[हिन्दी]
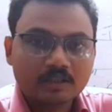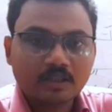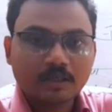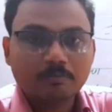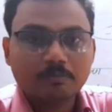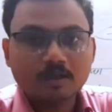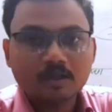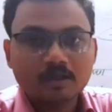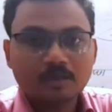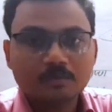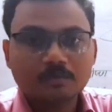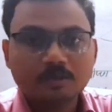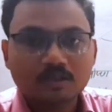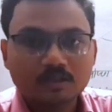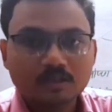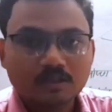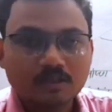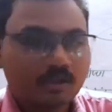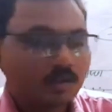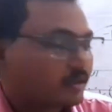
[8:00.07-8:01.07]
और यहाँ का तापमान
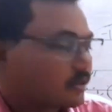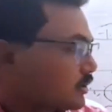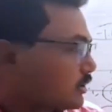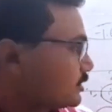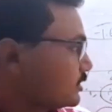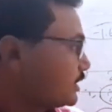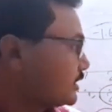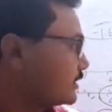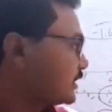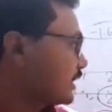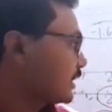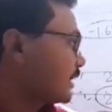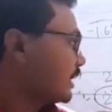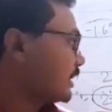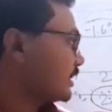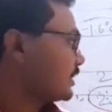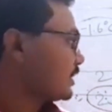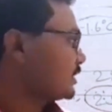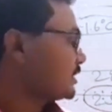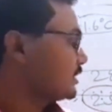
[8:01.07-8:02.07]
कम कर देगा
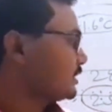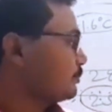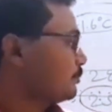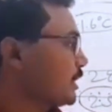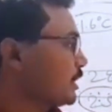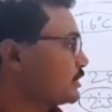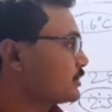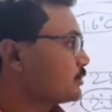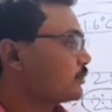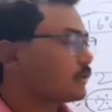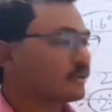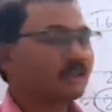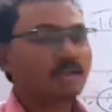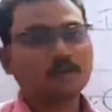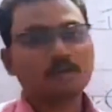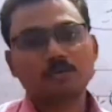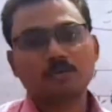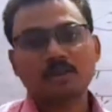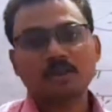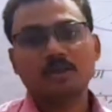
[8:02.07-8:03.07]
तीसरा कारण है कि जब बारिश हो
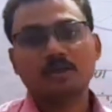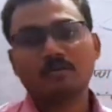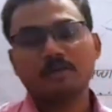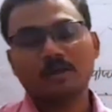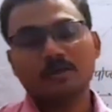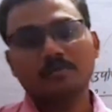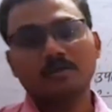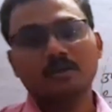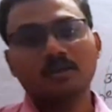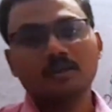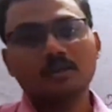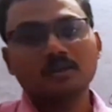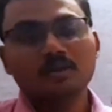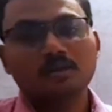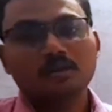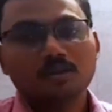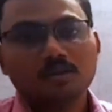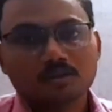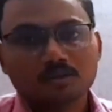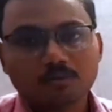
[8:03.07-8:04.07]
रही है रोजाना वहाँ पे
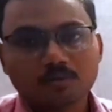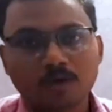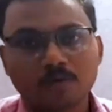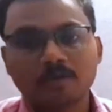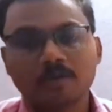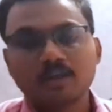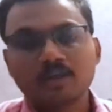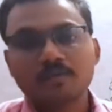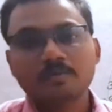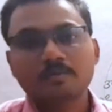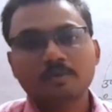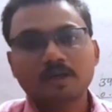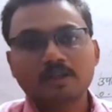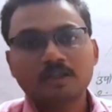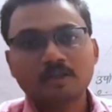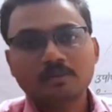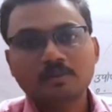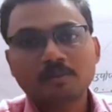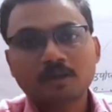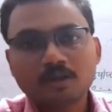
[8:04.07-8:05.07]
तो वायुमंडल
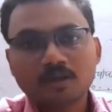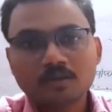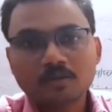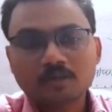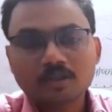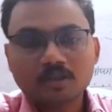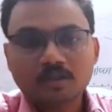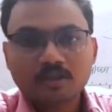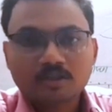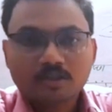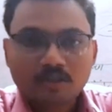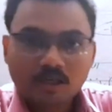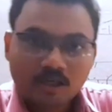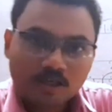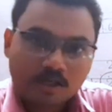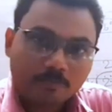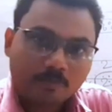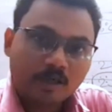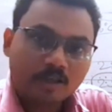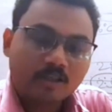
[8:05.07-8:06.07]
में बादल भी बन रहे होंगे
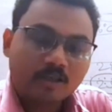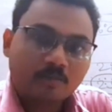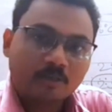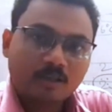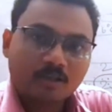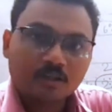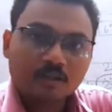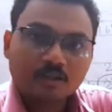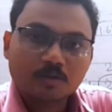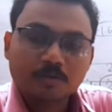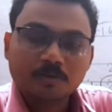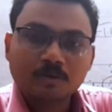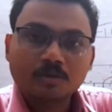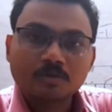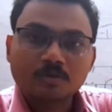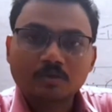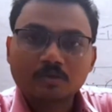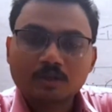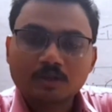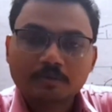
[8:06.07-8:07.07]
अगर बादल बनेंगे तो
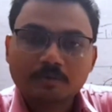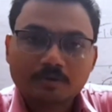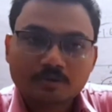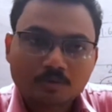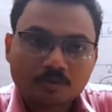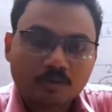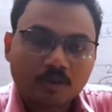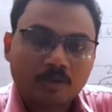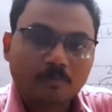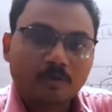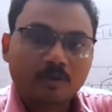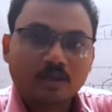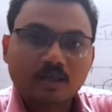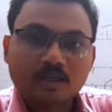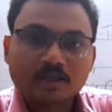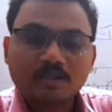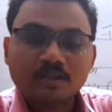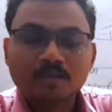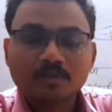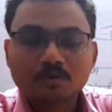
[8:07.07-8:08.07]
फिर सूर्य के सूर्य का
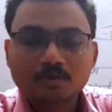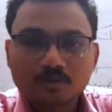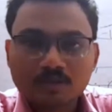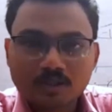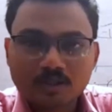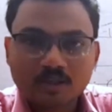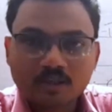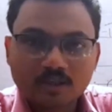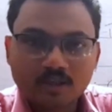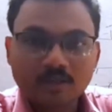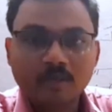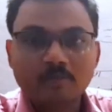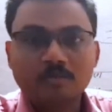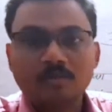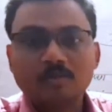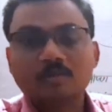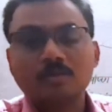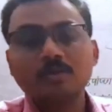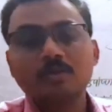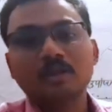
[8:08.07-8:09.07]
प्रकाश या सूर्य की किरणें
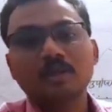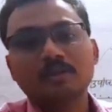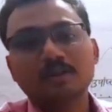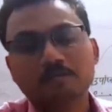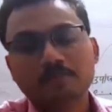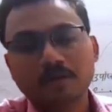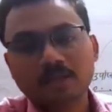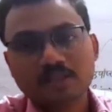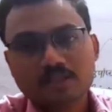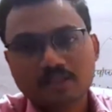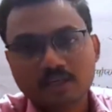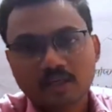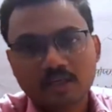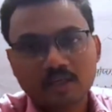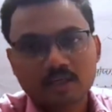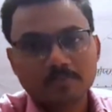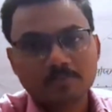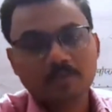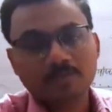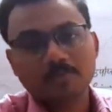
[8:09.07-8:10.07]
या फिर सूर्या तब
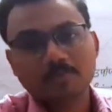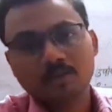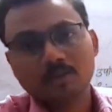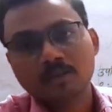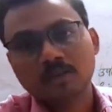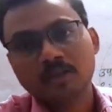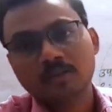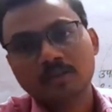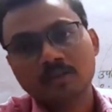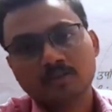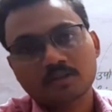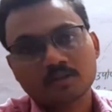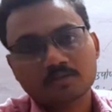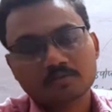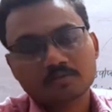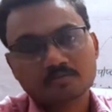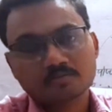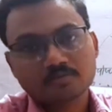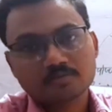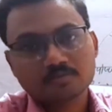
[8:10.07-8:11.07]
कैसे आएगा पृथ्वी के धरातल
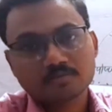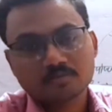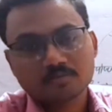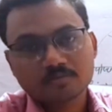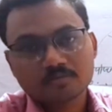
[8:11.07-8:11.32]
तक